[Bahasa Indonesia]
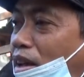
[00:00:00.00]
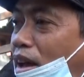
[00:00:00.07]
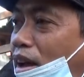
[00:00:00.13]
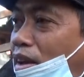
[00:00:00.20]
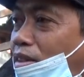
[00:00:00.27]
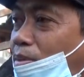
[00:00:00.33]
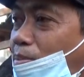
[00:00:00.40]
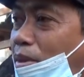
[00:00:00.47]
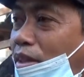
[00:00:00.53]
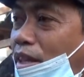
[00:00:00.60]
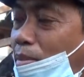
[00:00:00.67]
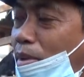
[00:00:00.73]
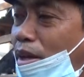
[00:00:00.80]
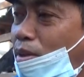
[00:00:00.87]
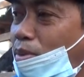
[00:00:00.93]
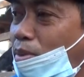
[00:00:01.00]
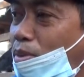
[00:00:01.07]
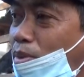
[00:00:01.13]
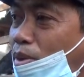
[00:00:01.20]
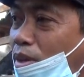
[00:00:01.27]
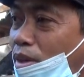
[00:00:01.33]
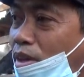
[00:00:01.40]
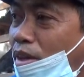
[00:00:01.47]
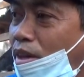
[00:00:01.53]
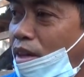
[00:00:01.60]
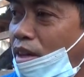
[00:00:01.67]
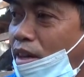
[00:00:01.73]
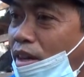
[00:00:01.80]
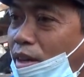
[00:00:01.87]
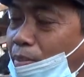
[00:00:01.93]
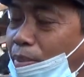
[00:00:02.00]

ya pertama itu ke